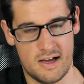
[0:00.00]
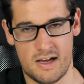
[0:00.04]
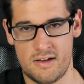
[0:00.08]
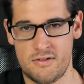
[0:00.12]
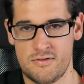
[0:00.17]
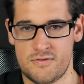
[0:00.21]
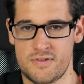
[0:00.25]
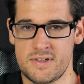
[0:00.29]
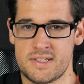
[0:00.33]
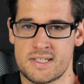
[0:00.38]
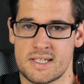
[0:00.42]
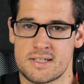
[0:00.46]

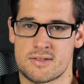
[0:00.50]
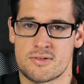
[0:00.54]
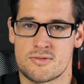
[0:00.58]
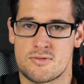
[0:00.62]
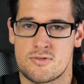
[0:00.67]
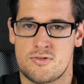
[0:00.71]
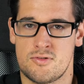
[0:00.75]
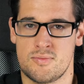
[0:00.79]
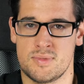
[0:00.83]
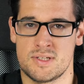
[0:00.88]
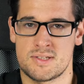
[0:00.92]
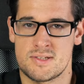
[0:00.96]
une fixation
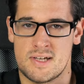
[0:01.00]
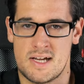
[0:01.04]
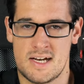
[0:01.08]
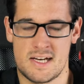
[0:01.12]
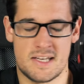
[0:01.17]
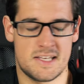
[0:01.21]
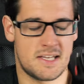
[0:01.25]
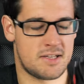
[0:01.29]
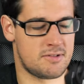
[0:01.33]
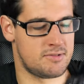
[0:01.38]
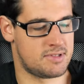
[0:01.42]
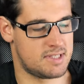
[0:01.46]
qu'on met sur la
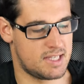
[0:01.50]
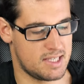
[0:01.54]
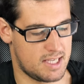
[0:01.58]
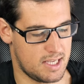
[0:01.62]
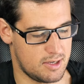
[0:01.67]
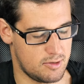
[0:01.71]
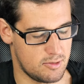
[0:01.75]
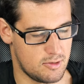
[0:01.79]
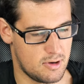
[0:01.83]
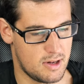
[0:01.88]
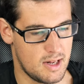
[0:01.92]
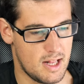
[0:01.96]
lanière du sac
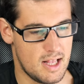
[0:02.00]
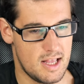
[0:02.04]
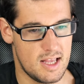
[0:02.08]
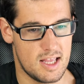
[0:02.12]
à dos.